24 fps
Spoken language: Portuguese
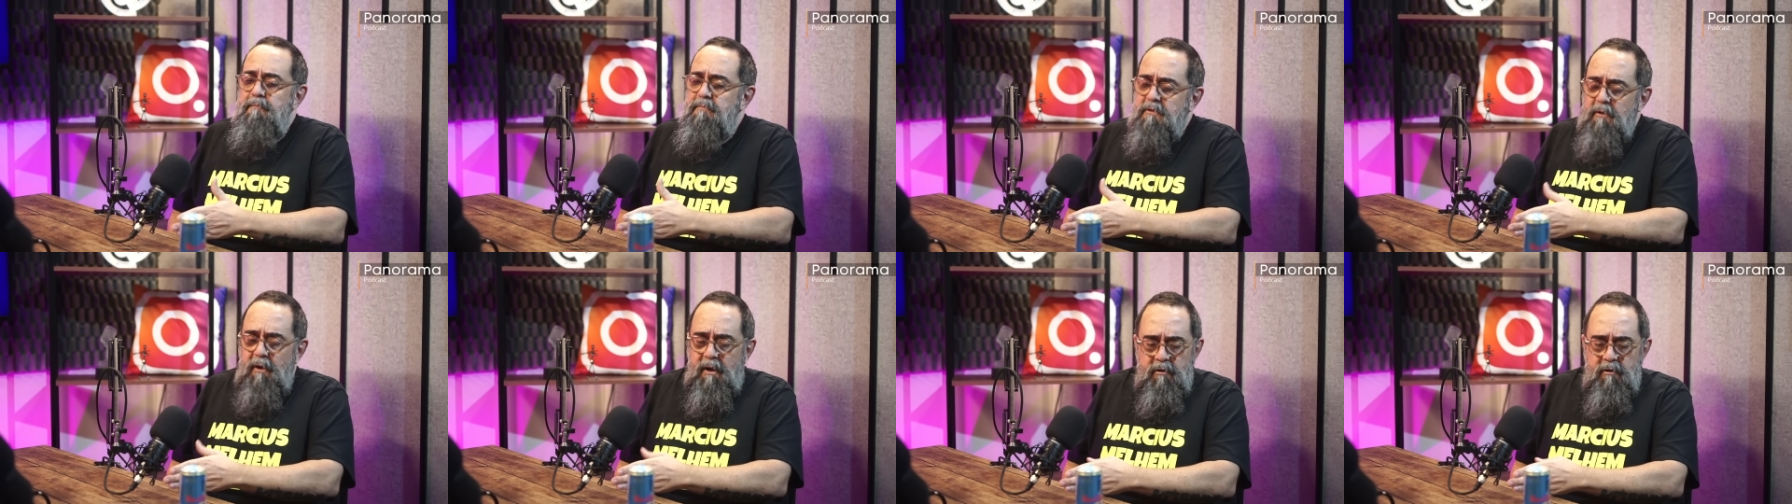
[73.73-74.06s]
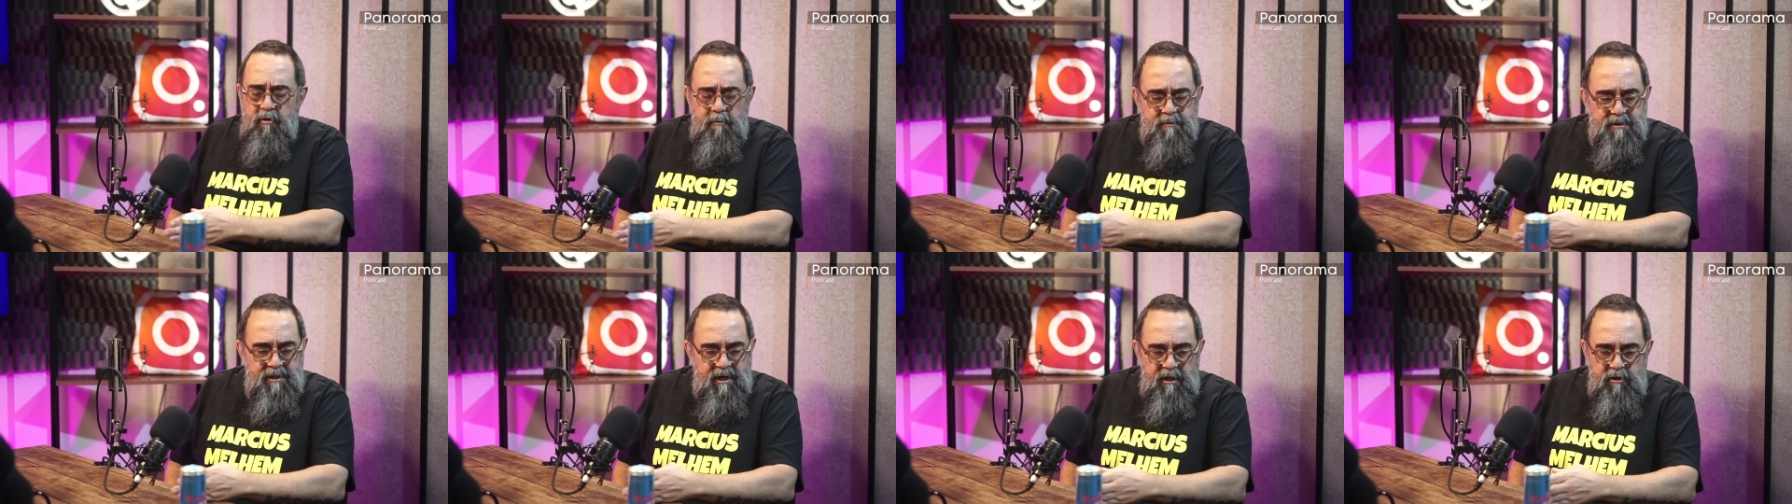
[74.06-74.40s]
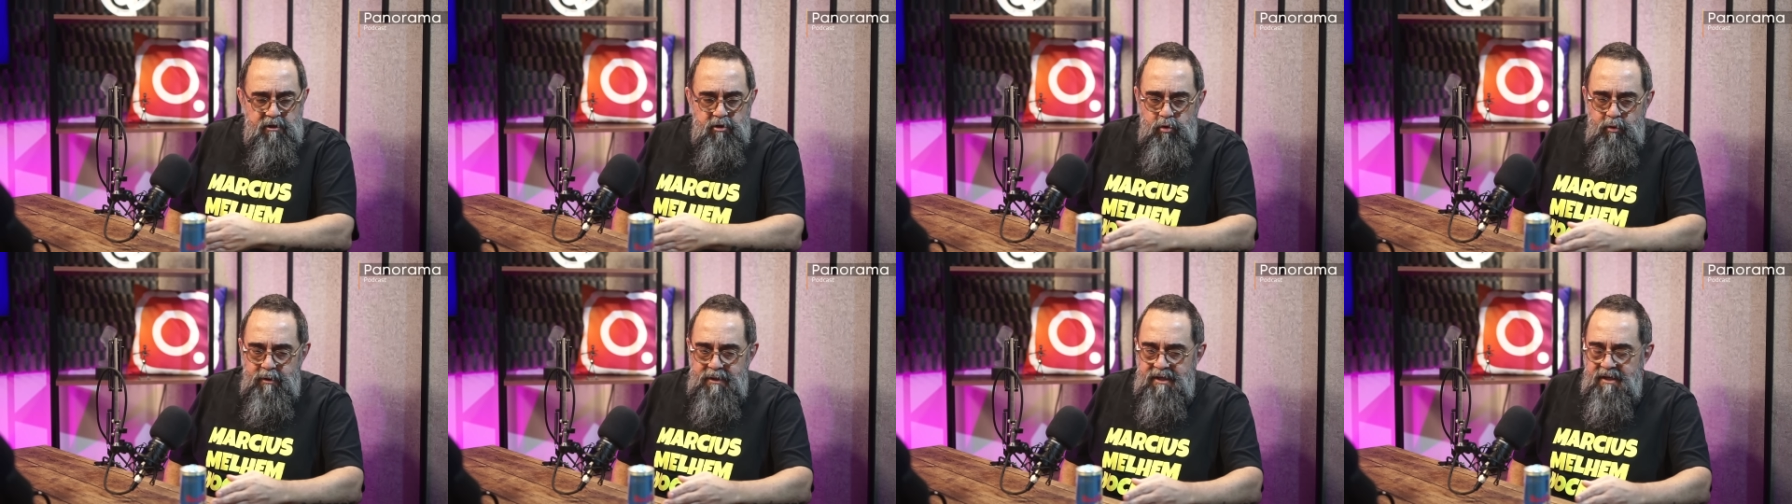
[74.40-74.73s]
Então a Globo
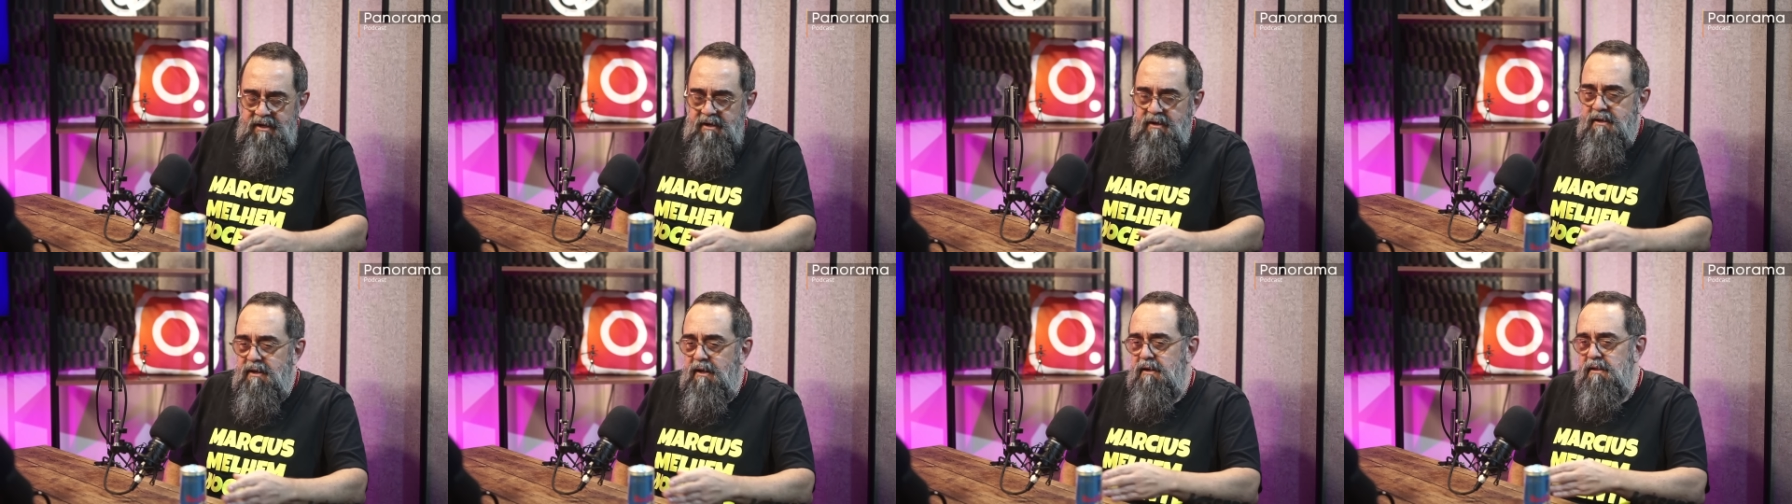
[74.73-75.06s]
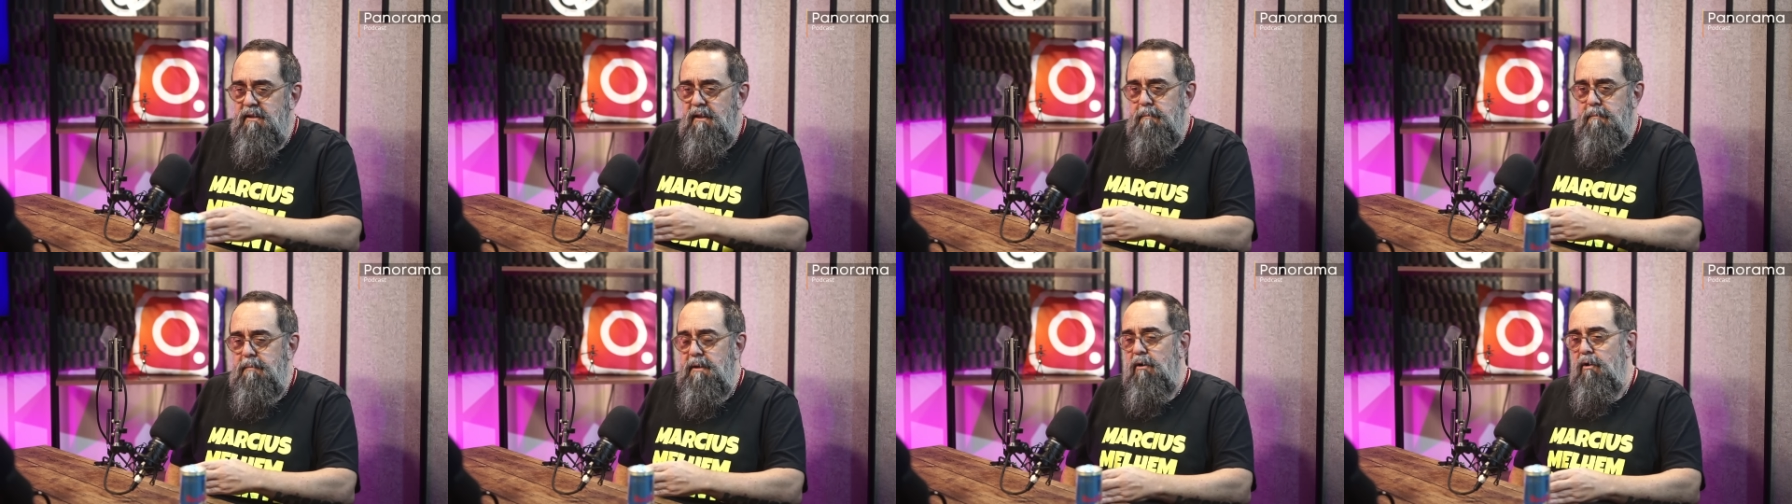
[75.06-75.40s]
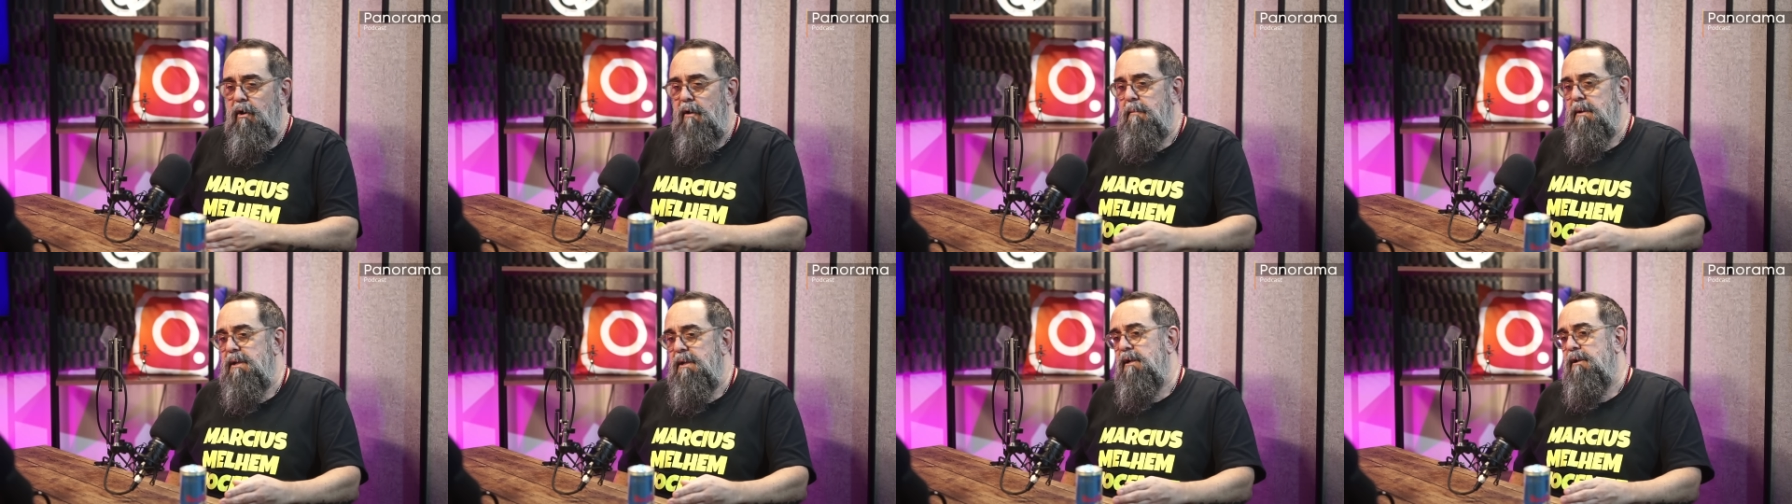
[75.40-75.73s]
tratou ele, cara, da
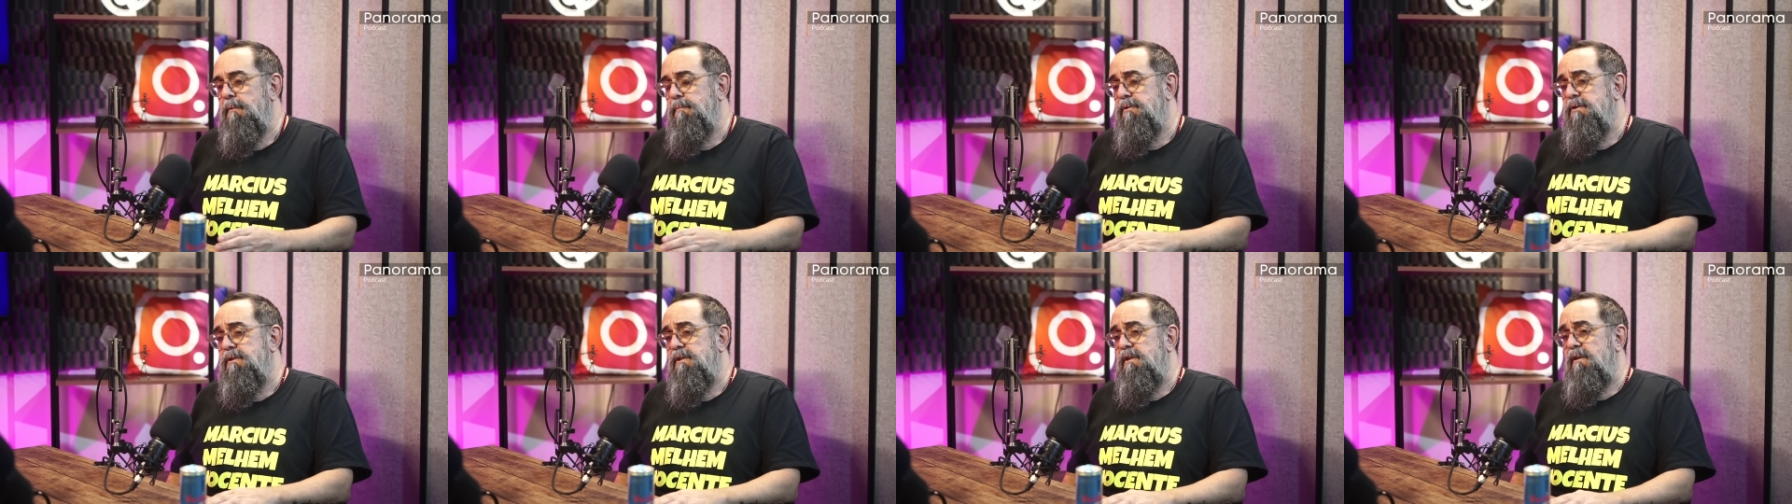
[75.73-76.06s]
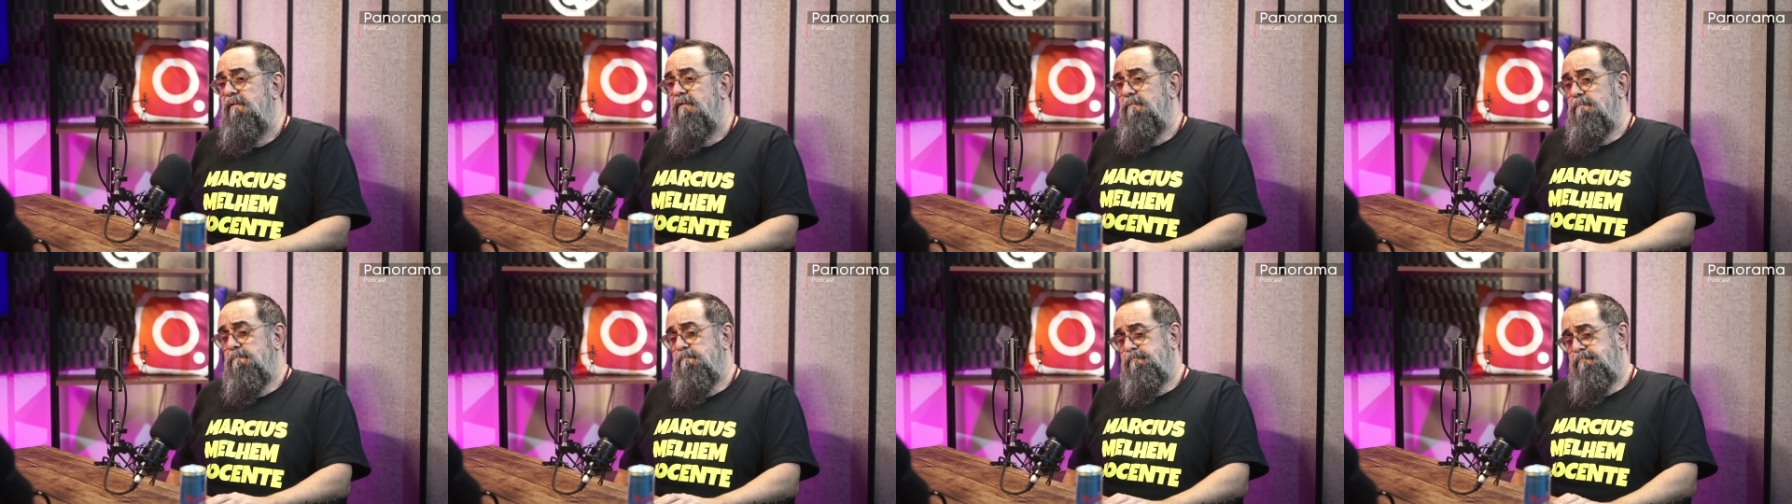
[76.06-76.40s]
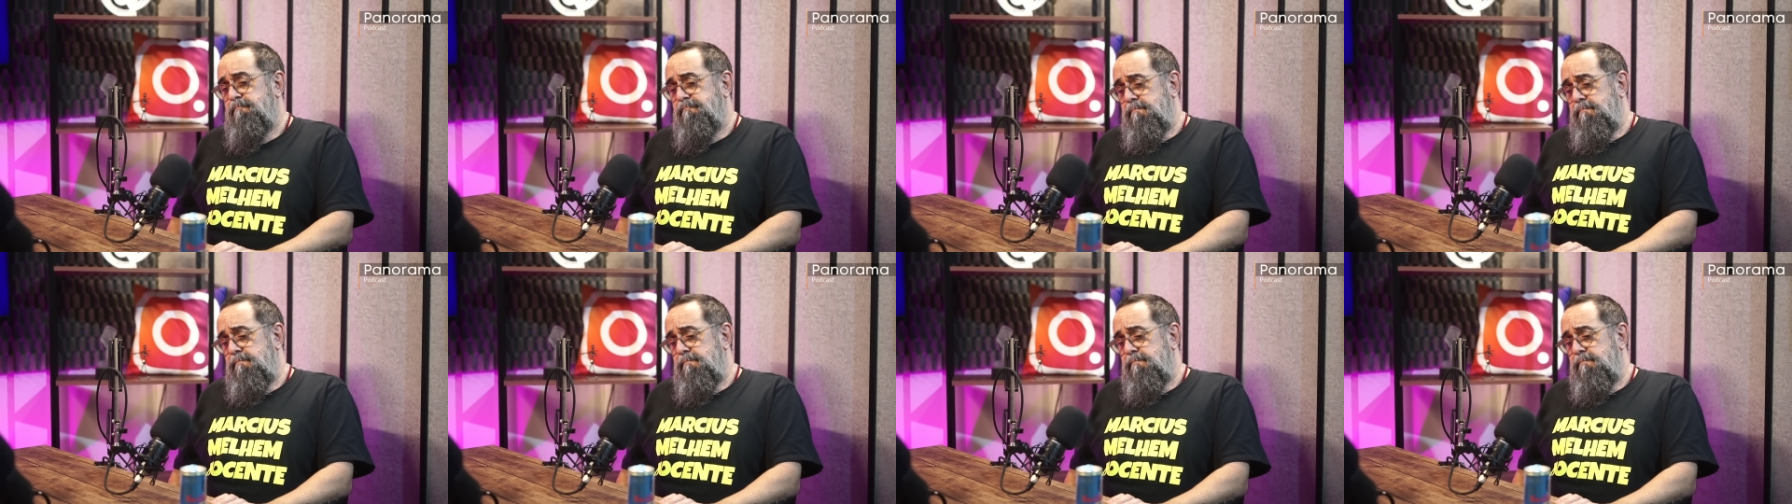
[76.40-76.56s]
melhor maneira possível.